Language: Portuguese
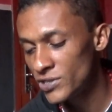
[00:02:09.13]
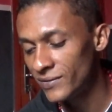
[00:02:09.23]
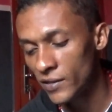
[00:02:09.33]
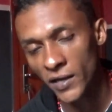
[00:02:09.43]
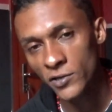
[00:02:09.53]

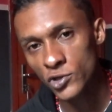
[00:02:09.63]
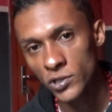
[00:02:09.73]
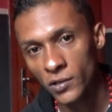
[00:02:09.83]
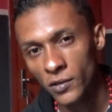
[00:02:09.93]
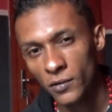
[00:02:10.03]

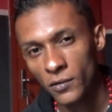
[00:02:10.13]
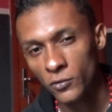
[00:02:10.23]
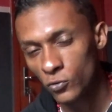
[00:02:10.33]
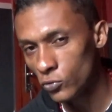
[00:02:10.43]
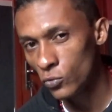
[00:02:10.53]
entende
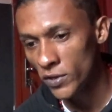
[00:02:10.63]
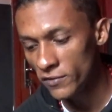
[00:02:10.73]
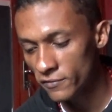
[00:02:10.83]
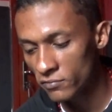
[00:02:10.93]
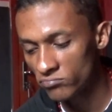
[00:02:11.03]
tudo
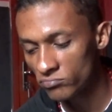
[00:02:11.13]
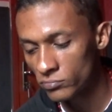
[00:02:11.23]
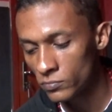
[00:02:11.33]
isso?